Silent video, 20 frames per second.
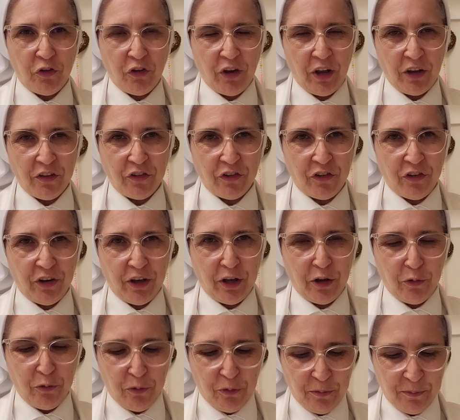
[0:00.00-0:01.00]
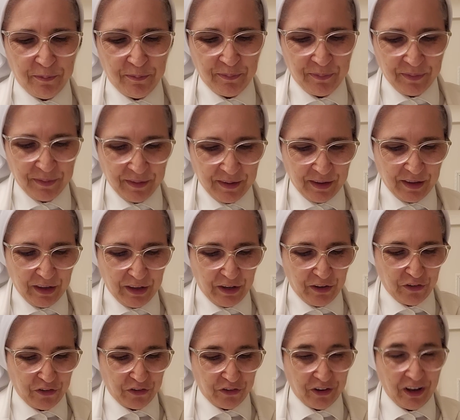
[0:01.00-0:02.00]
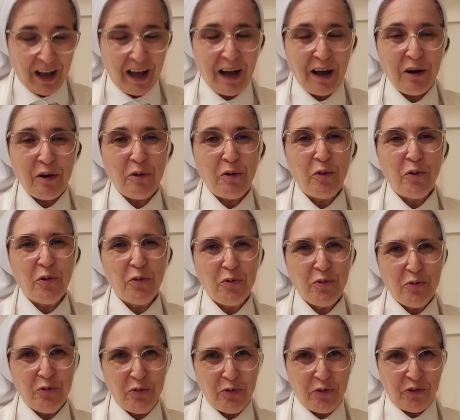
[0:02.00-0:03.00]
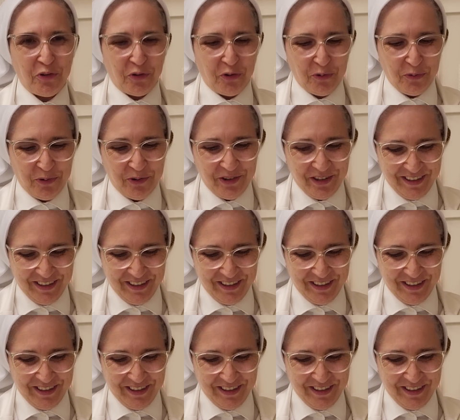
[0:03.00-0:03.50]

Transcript: de Ageu e já o último.